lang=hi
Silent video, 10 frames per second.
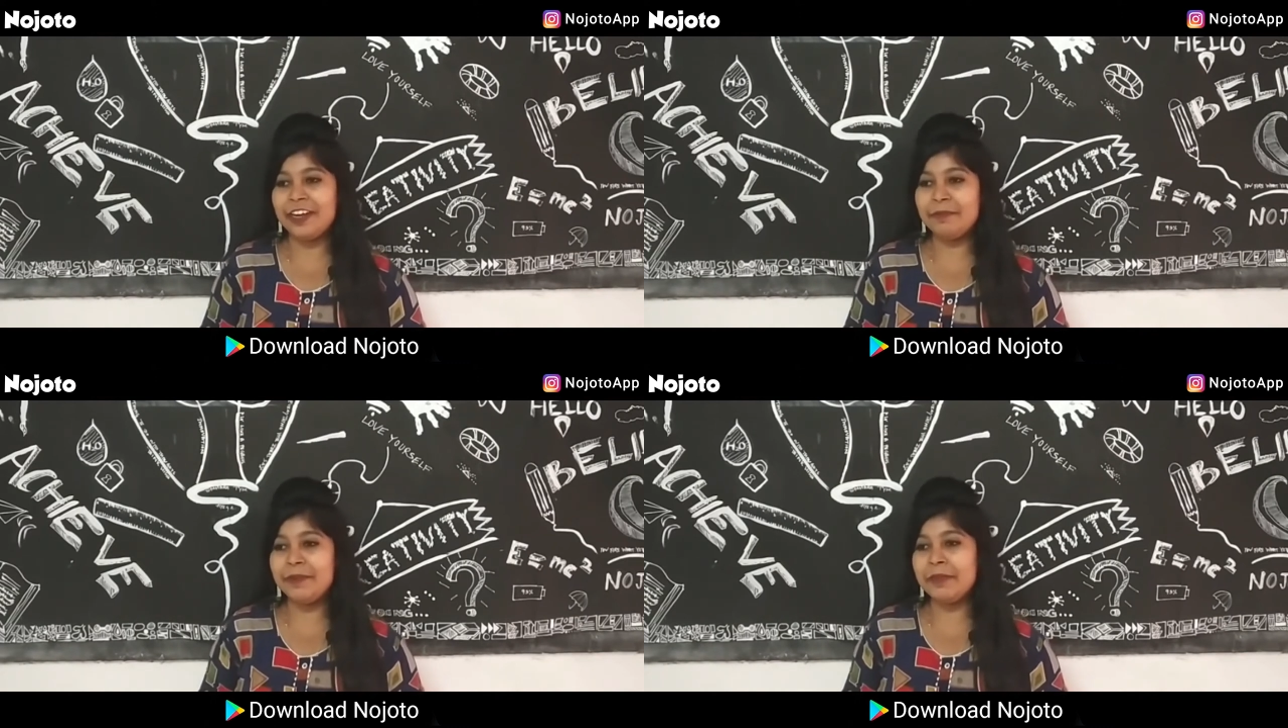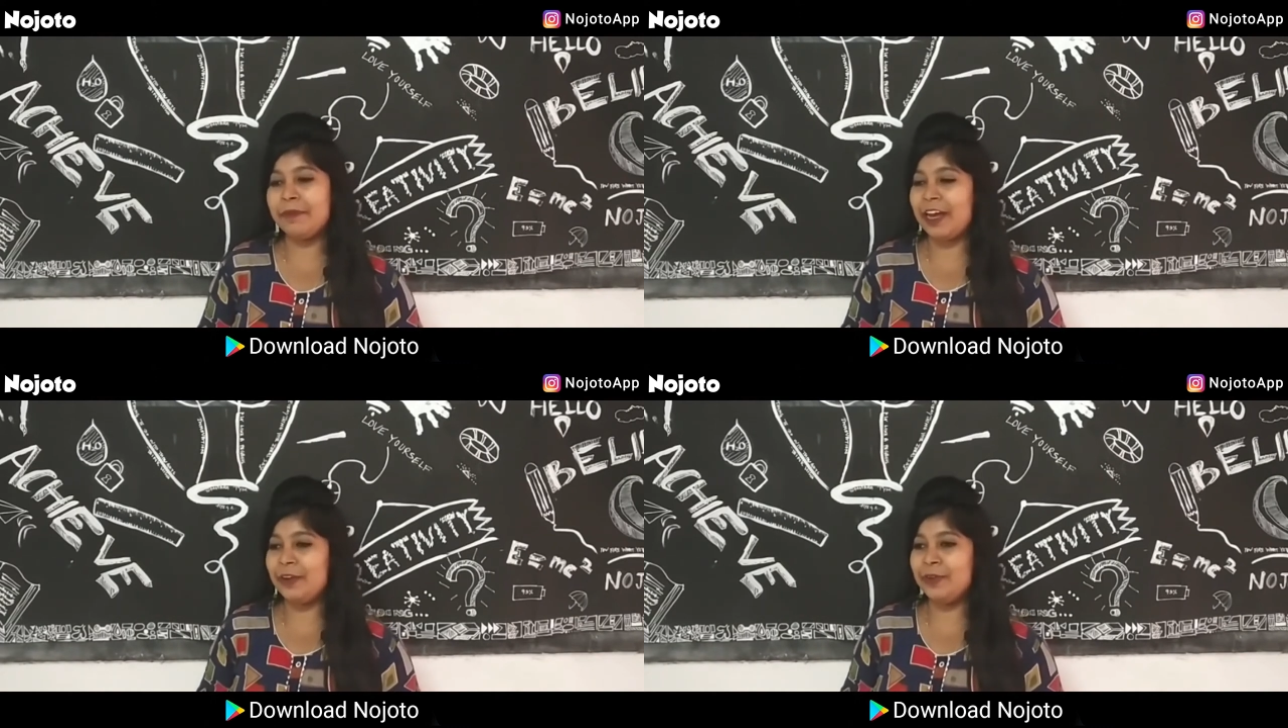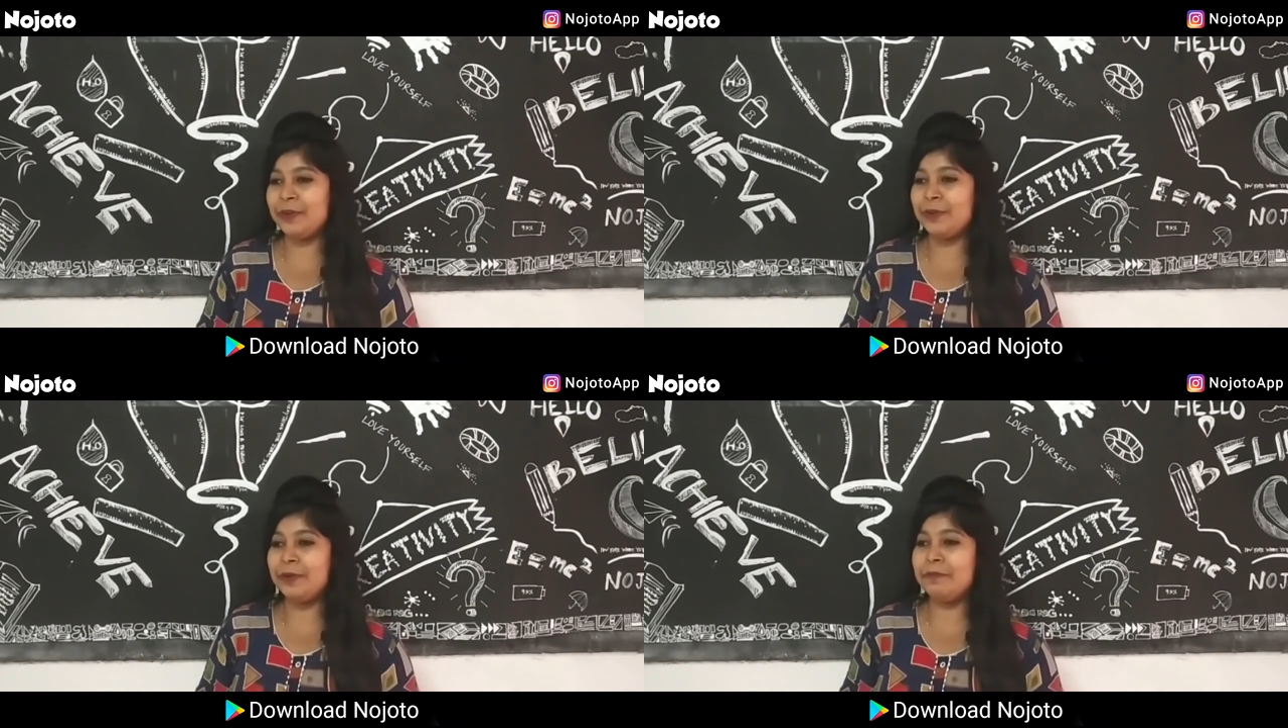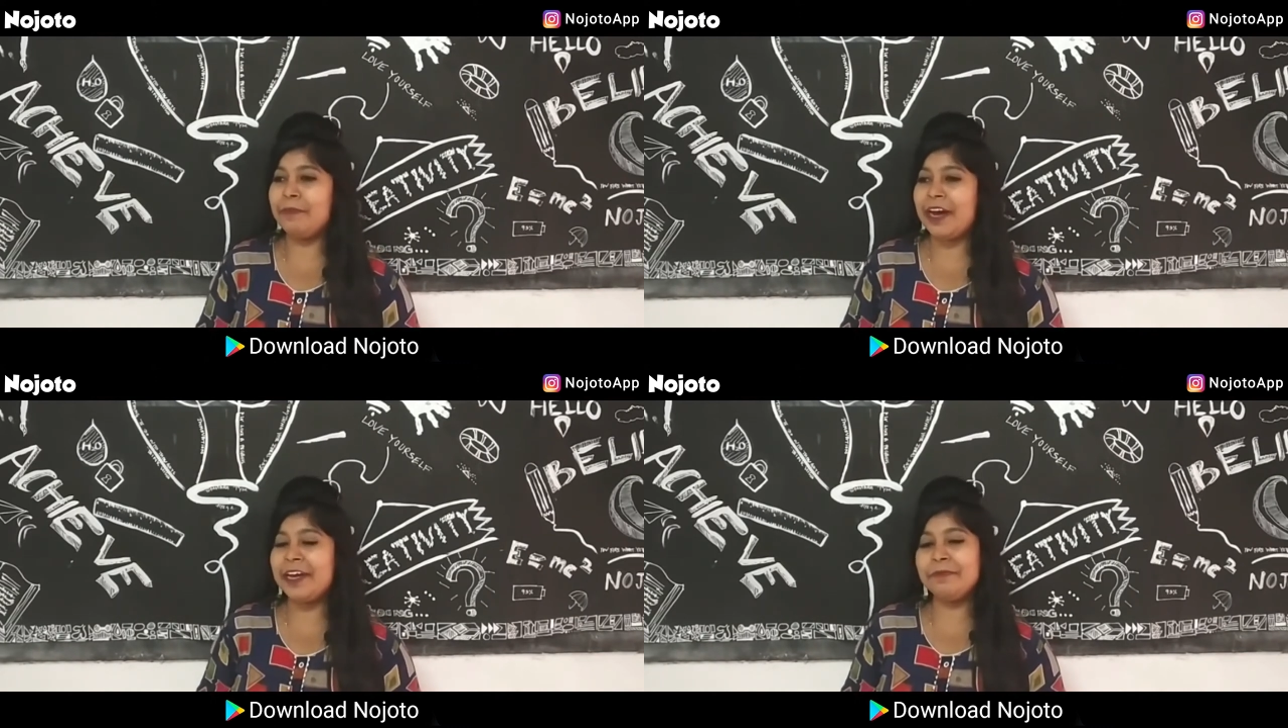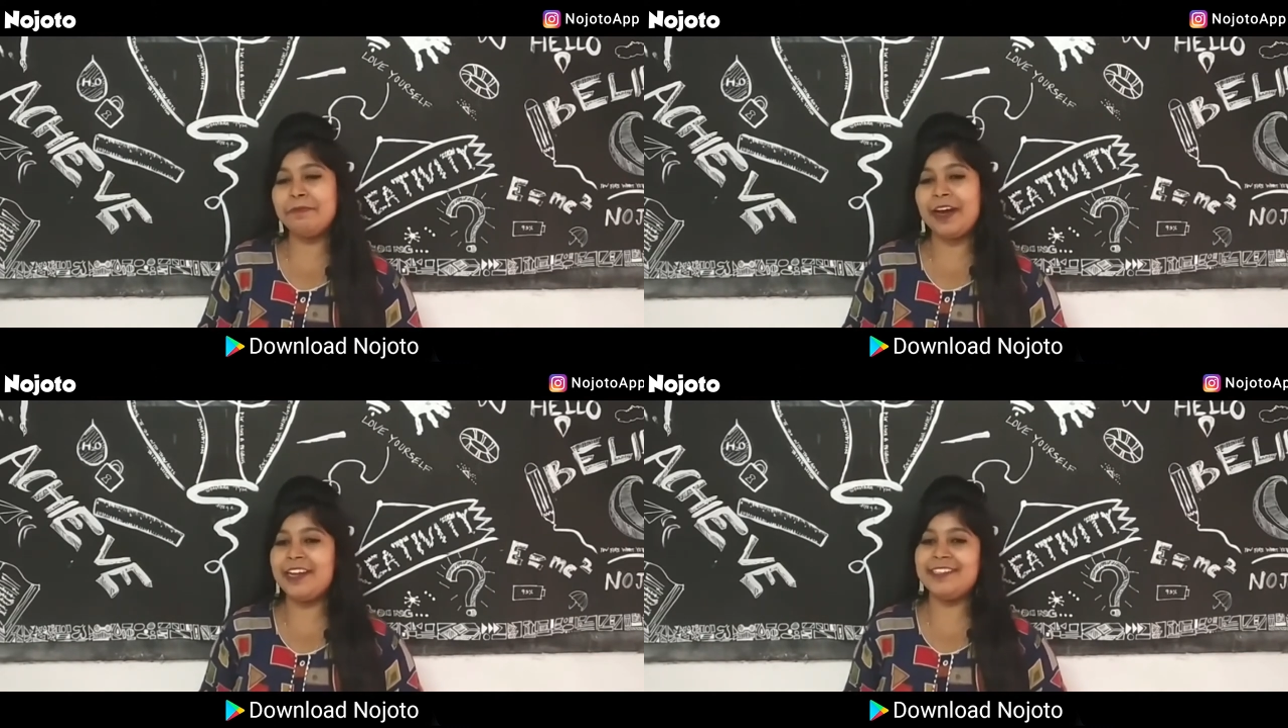और अपने बालों को बार
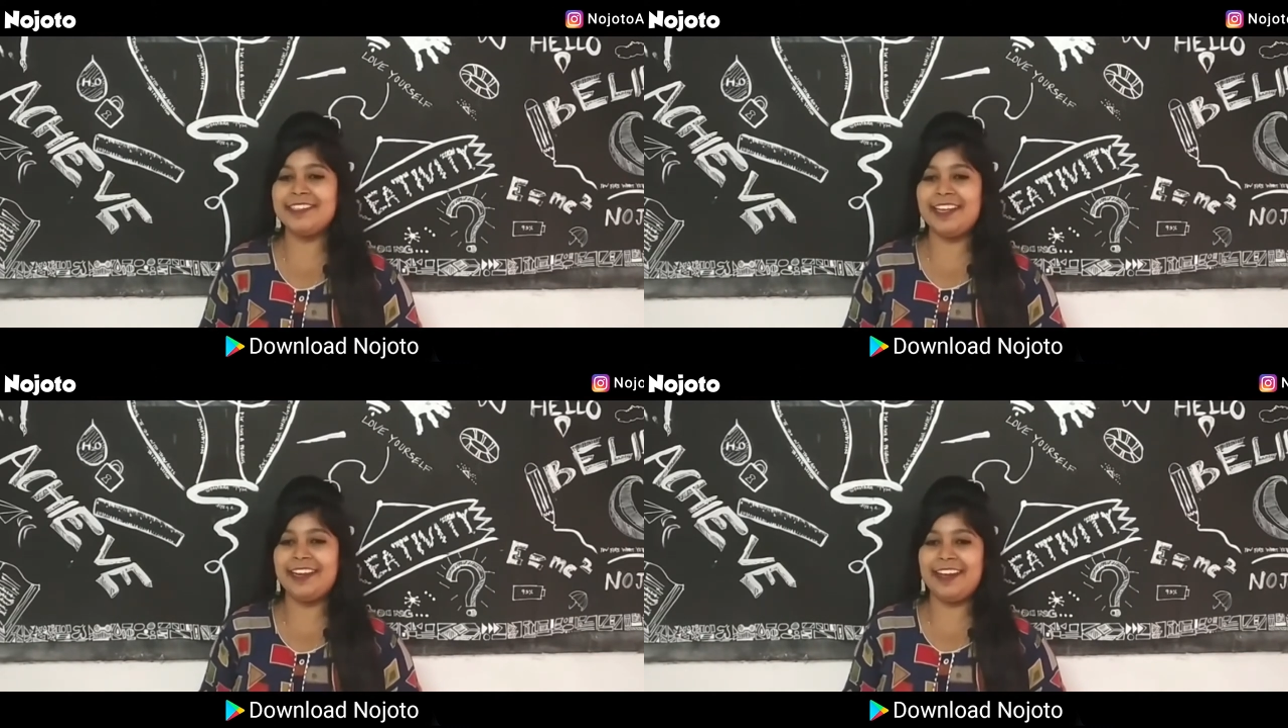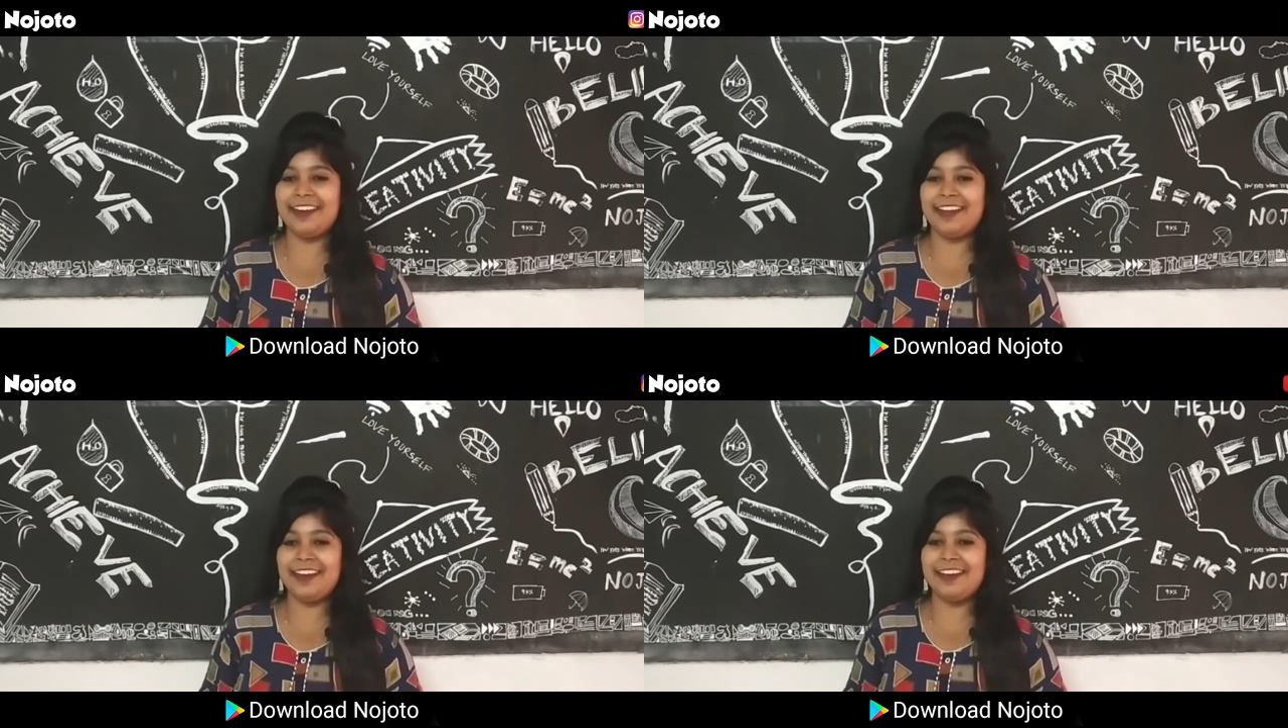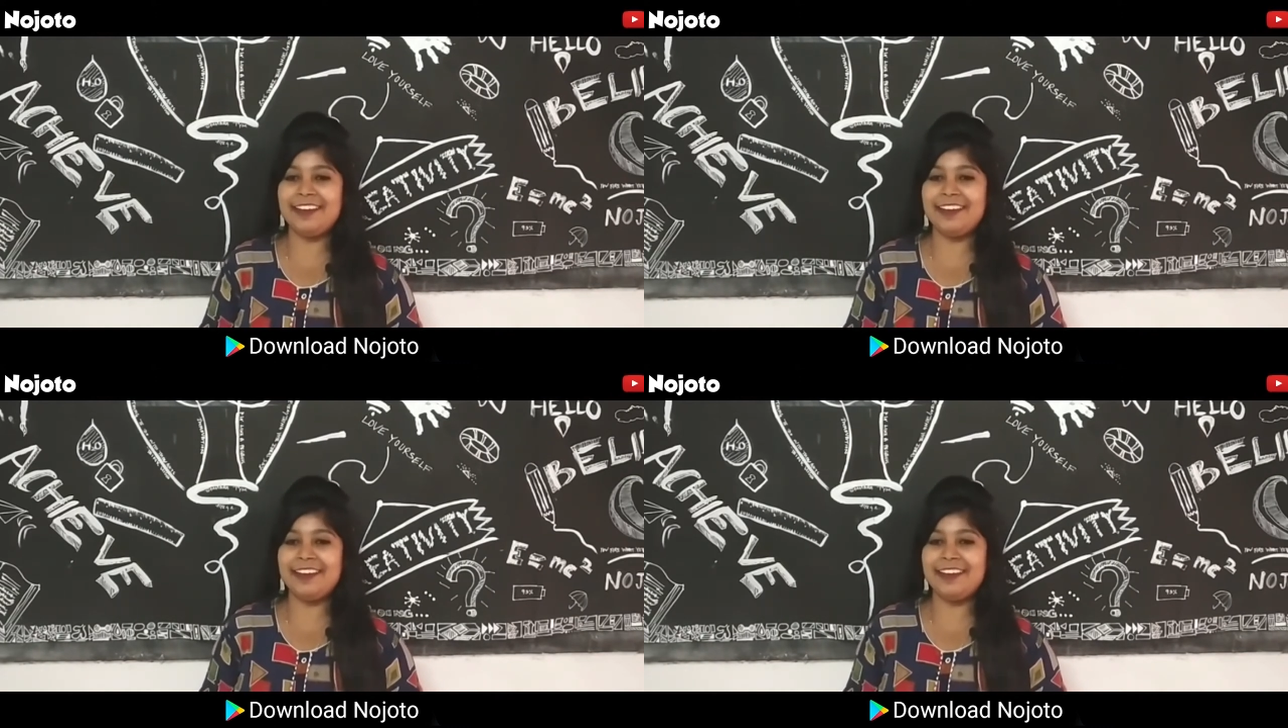बार सहलाना